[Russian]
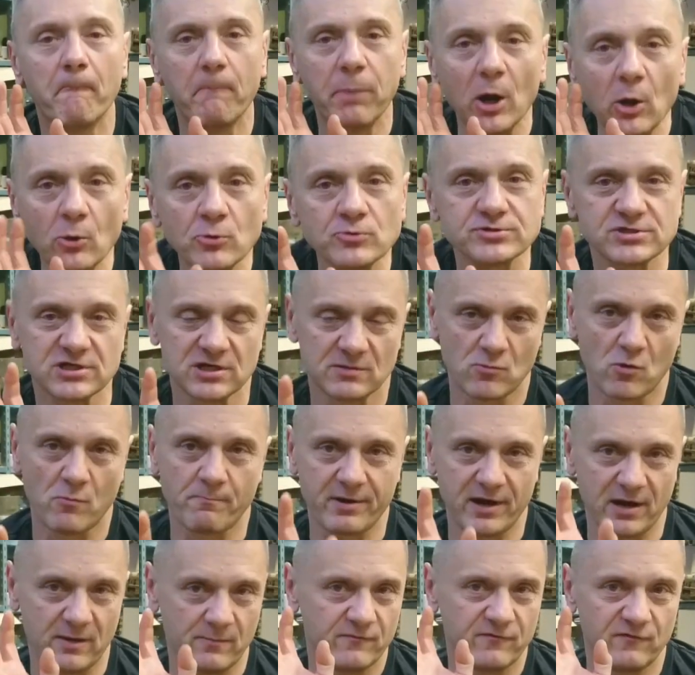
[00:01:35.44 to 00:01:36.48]
плюньте ему
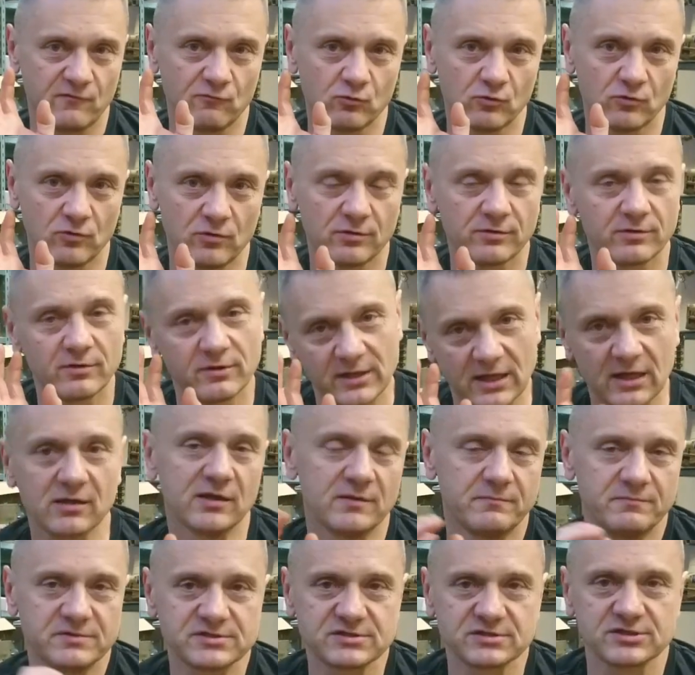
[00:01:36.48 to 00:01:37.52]
прям в его
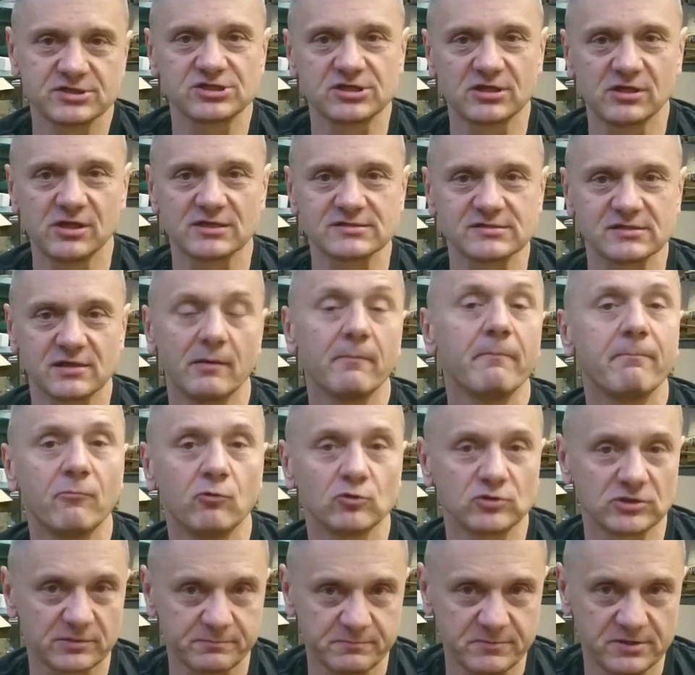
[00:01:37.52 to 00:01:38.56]
наглые, бесстыжие глаза.
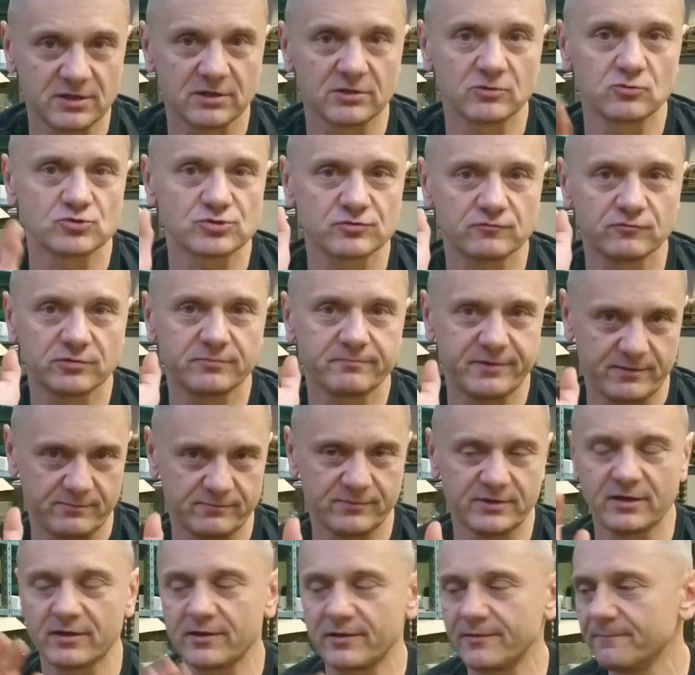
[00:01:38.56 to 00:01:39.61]
Вот от меня тоже вот прям
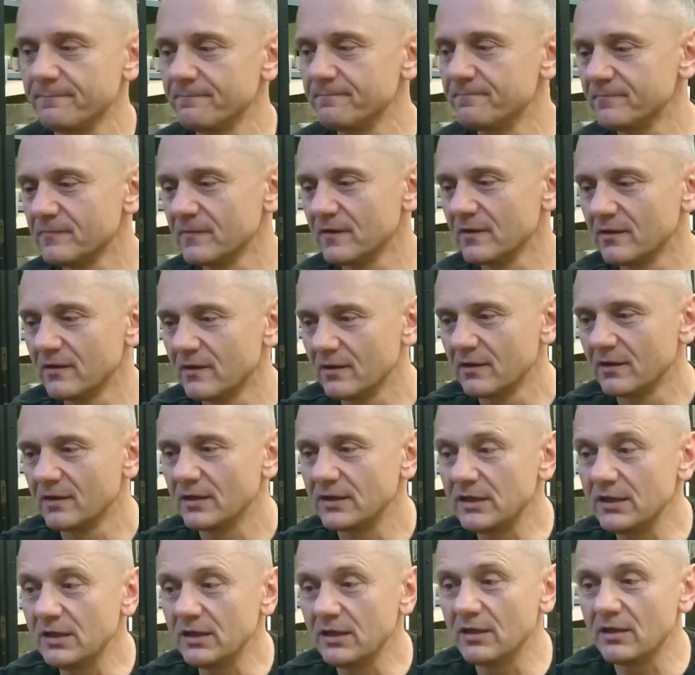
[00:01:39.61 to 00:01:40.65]
так.
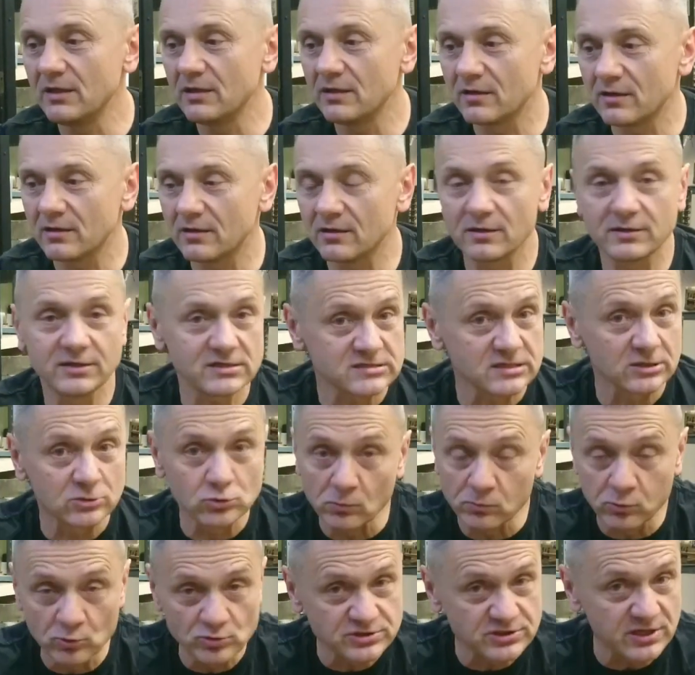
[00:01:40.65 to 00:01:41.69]
И э, если
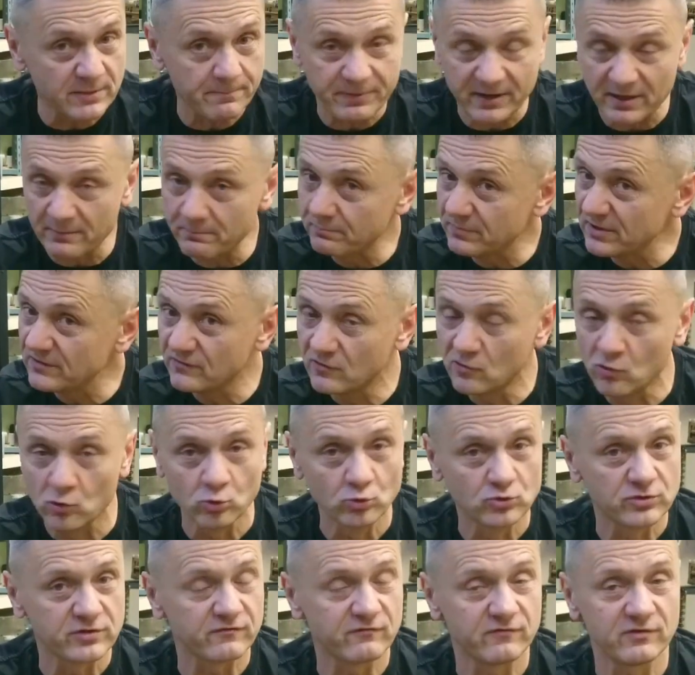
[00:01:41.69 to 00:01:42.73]
кто будет себе прям бить
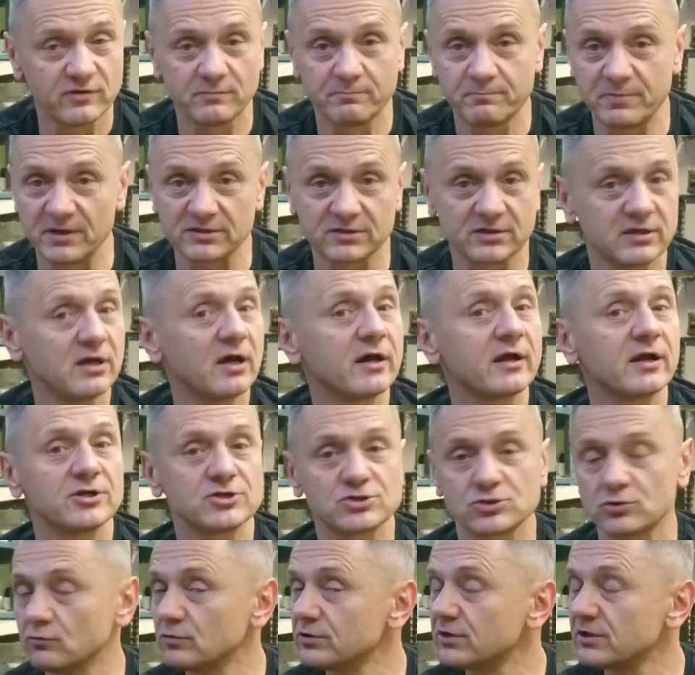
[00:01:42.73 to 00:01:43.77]
грудь и пяткой и
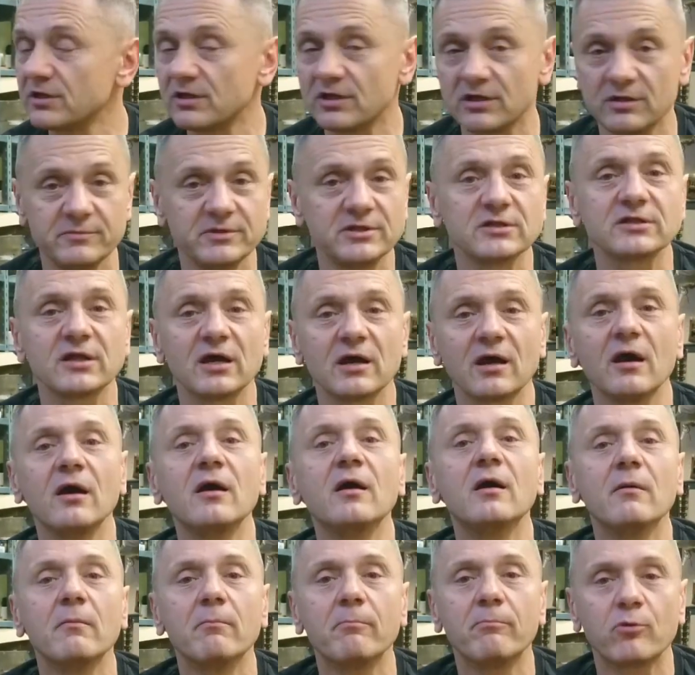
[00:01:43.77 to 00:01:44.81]
орать, что вот именно так,
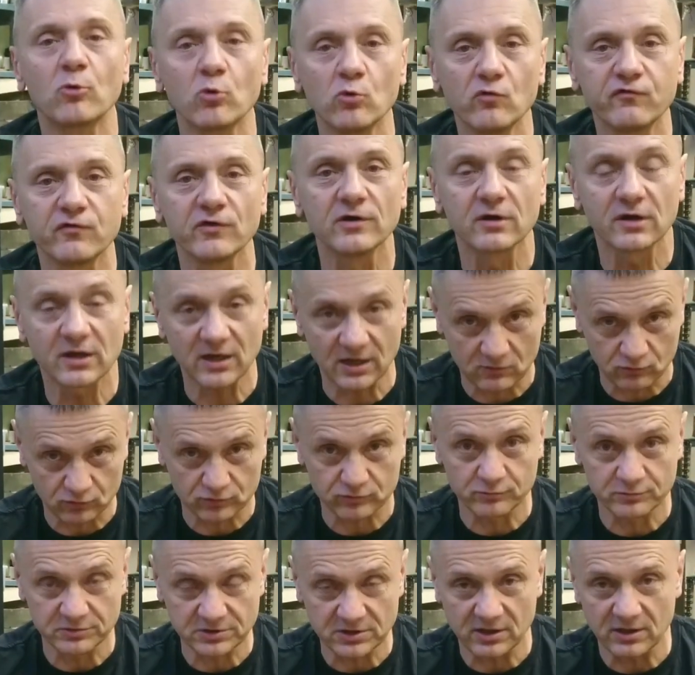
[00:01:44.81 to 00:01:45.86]
пруфы, как
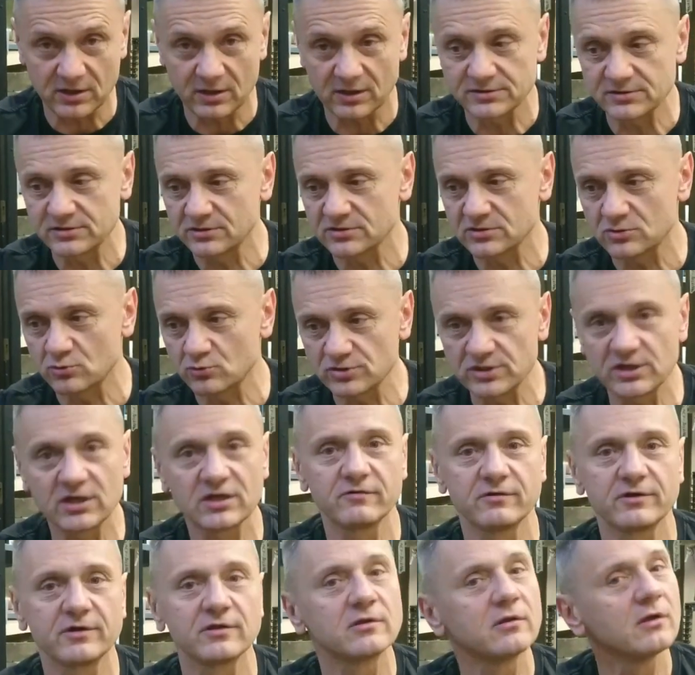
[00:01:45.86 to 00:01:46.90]
вот у меня один из друзей
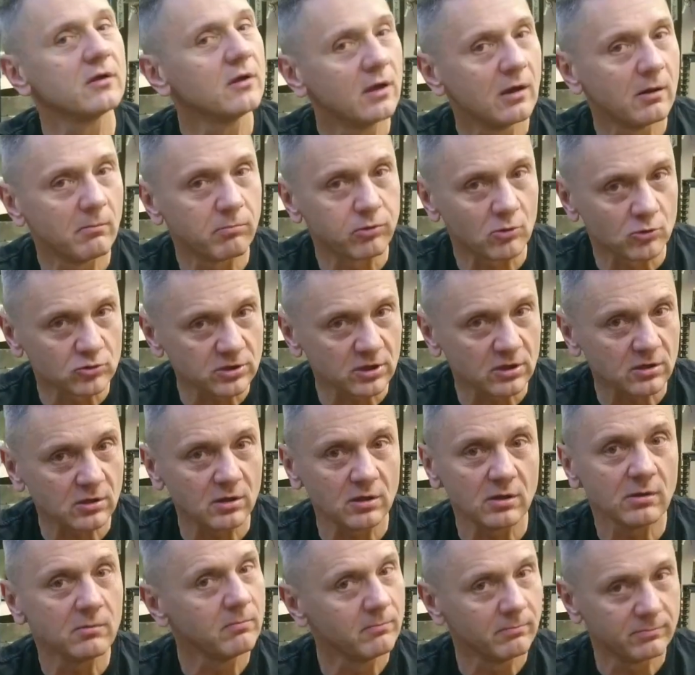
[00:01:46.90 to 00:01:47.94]
говорит,
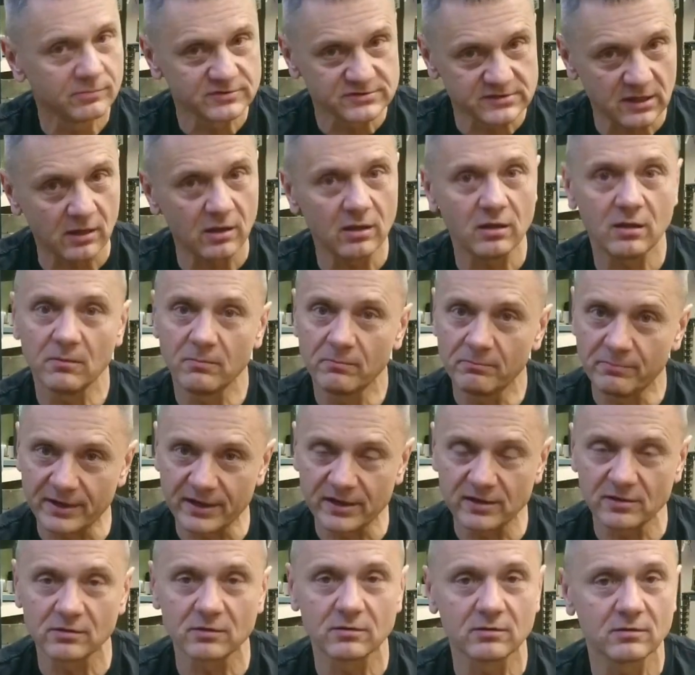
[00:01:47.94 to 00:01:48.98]
протокол сдал,
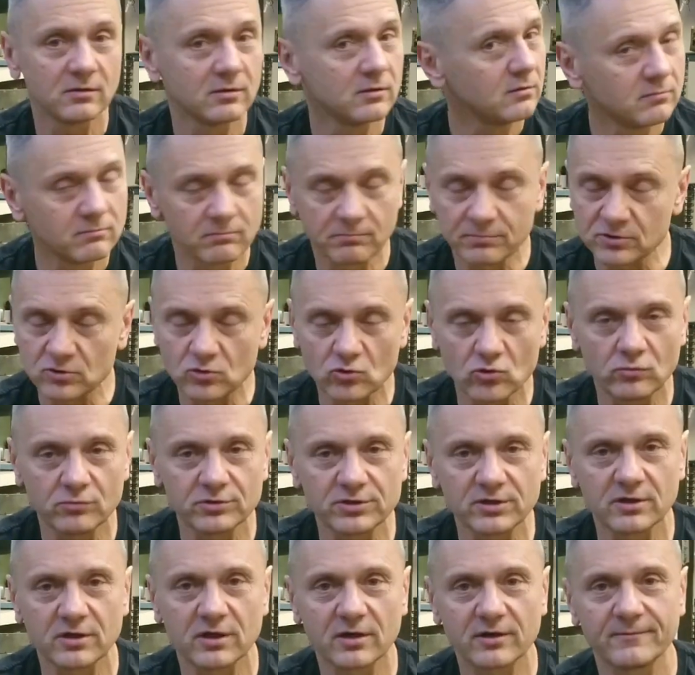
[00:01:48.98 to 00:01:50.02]
принял,
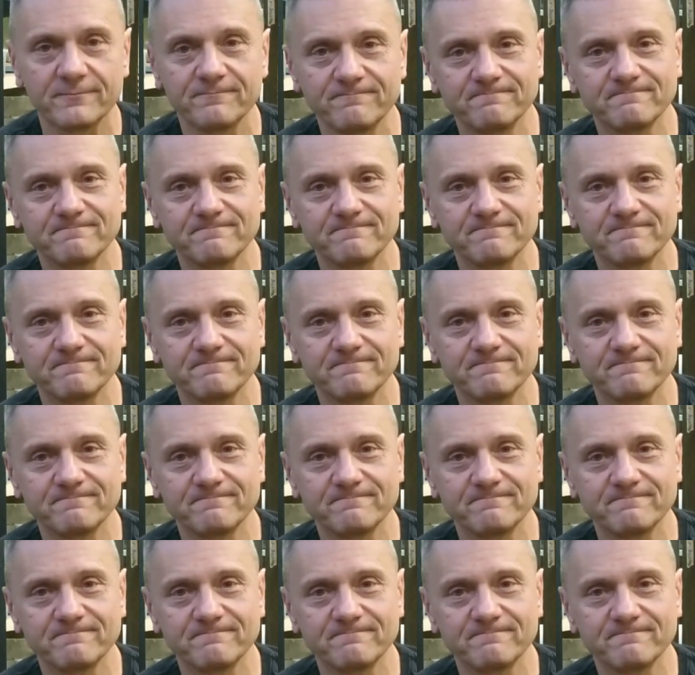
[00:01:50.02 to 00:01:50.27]
по-другому никак.